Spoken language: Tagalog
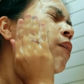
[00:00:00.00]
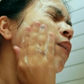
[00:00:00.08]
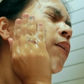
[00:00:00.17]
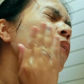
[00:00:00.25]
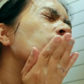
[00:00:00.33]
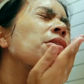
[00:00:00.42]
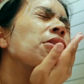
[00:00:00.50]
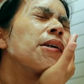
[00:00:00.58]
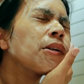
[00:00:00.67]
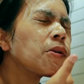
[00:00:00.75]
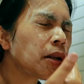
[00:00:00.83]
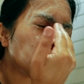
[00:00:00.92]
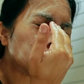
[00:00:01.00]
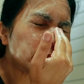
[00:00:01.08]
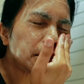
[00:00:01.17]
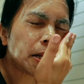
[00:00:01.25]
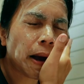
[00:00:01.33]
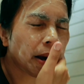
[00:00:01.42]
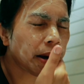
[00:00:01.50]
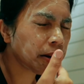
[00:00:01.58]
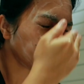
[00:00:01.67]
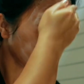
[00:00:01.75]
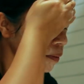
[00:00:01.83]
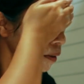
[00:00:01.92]
Ginaganyan ko lang siya.
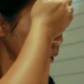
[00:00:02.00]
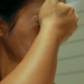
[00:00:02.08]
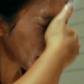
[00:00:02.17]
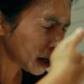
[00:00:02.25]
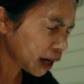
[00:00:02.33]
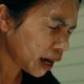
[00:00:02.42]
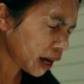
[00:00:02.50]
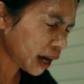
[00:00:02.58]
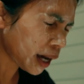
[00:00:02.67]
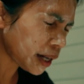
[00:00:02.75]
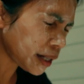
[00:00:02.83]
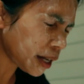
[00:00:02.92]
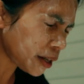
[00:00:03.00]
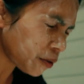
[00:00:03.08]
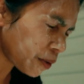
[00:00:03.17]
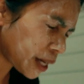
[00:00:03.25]
And then